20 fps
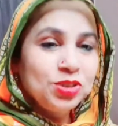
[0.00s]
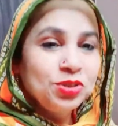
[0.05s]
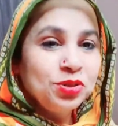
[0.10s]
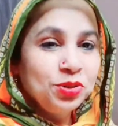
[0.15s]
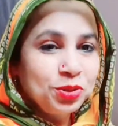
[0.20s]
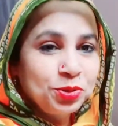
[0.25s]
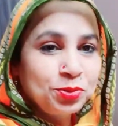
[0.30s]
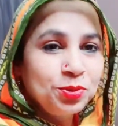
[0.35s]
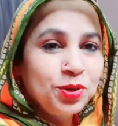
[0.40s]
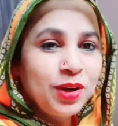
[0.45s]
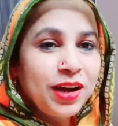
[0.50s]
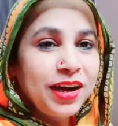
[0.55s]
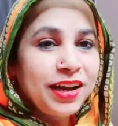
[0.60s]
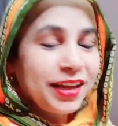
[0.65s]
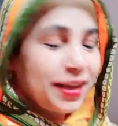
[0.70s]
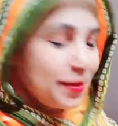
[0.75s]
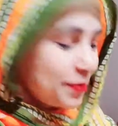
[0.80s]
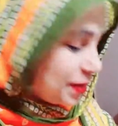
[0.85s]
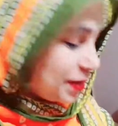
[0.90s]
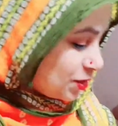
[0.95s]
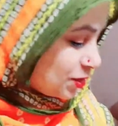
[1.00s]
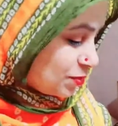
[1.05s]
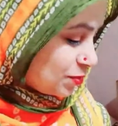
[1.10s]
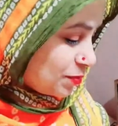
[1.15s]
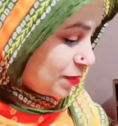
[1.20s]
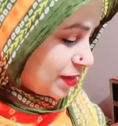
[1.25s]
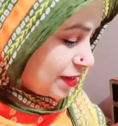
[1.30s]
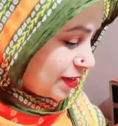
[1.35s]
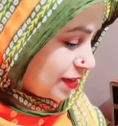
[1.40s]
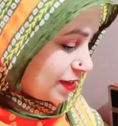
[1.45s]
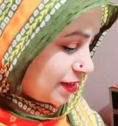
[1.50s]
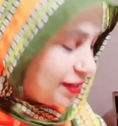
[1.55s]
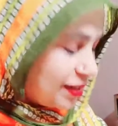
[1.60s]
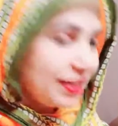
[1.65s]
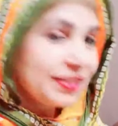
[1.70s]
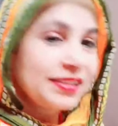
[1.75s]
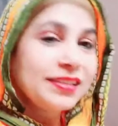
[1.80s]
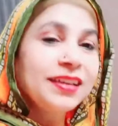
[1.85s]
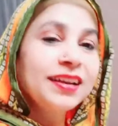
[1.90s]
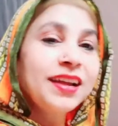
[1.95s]
खुशबू आ रही है मैंने उसमें
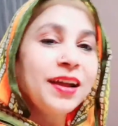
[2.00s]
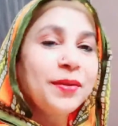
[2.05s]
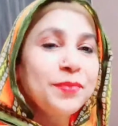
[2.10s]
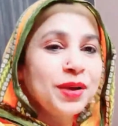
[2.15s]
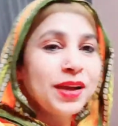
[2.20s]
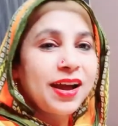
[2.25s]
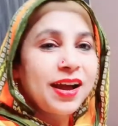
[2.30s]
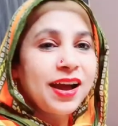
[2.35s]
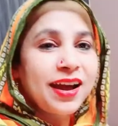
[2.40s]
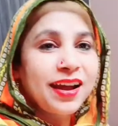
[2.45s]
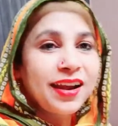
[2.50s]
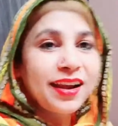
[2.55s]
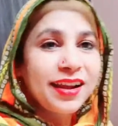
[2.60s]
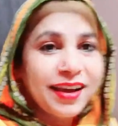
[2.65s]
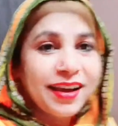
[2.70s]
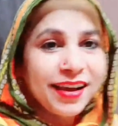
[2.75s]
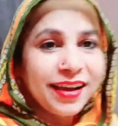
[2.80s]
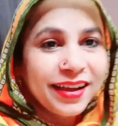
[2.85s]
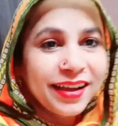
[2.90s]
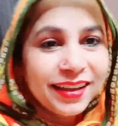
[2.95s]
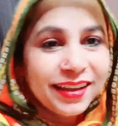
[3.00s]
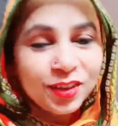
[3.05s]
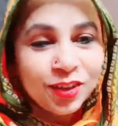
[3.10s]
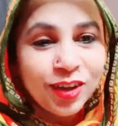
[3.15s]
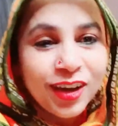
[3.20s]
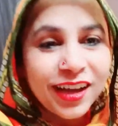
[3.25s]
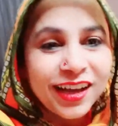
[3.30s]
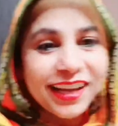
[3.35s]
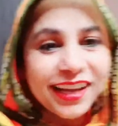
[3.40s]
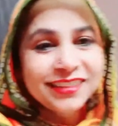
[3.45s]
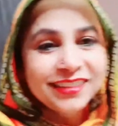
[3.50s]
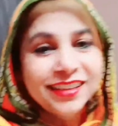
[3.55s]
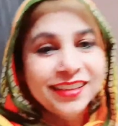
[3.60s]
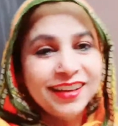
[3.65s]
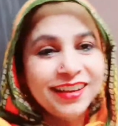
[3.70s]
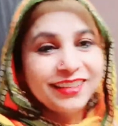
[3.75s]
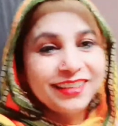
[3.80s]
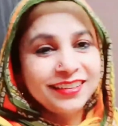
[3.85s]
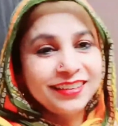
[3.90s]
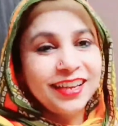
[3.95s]
लहसुन का बंघार लगाया है तो अलग सा
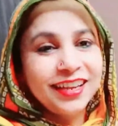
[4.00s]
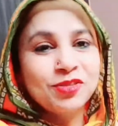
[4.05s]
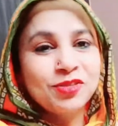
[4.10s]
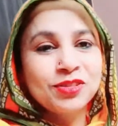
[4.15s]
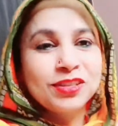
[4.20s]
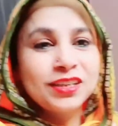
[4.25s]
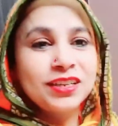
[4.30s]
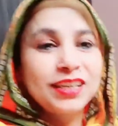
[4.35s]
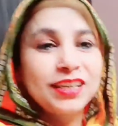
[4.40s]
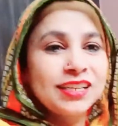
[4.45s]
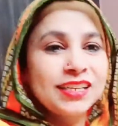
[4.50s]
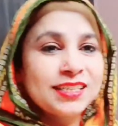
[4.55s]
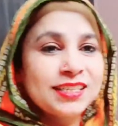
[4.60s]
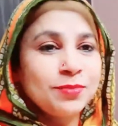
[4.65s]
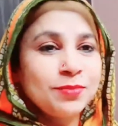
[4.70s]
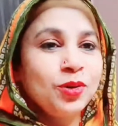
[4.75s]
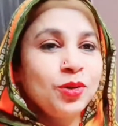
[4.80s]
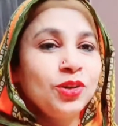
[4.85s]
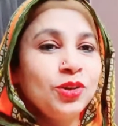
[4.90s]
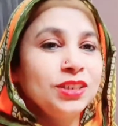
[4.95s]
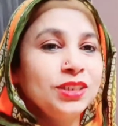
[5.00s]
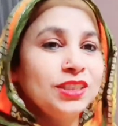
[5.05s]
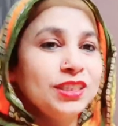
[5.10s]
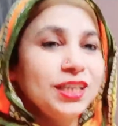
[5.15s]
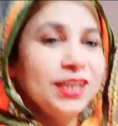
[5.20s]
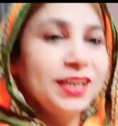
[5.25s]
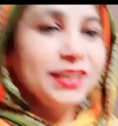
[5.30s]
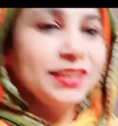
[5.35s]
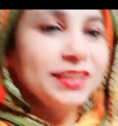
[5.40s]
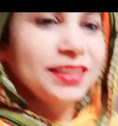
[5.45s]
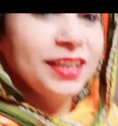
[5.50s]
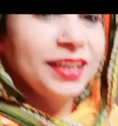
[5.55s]
लगता है उससे टेस्ट बहुत अच्छा लगता